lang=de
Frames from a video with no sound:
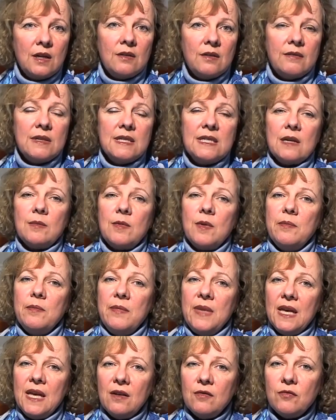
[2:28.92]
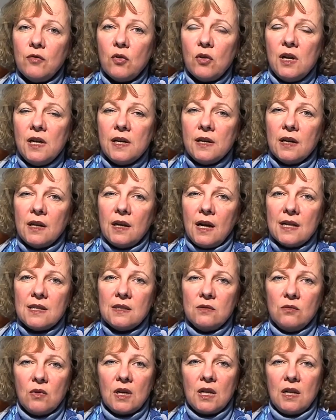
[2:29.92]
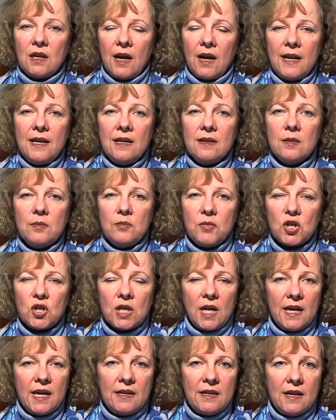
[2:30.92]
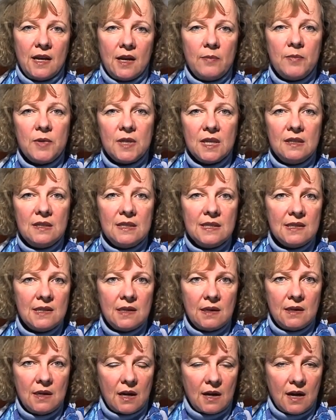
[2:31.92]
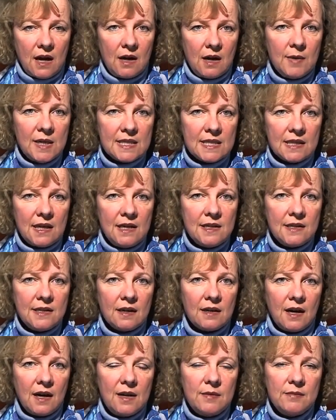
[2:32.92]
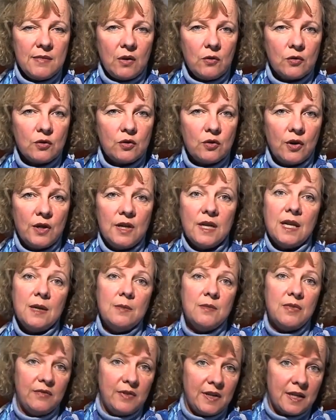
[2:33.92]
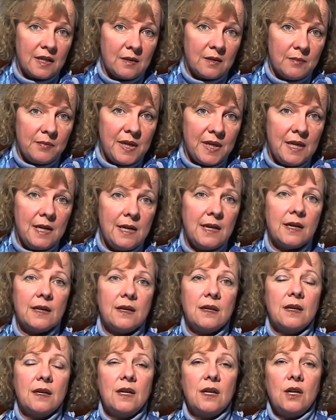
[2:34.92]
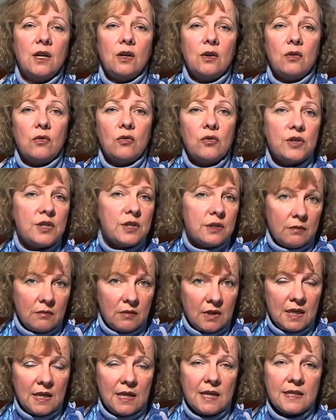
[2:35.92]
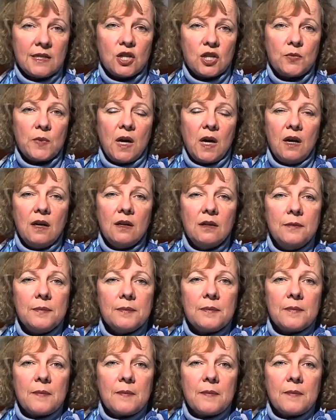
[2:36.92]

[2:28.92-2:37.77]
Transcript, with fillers: Wenn Sie aber mehr wollen, als nur kleine, bescheidene Häppchen, die sie in ihren Arbeitsalltag einbauen können, in bewegten Bildern und in netter Sprache.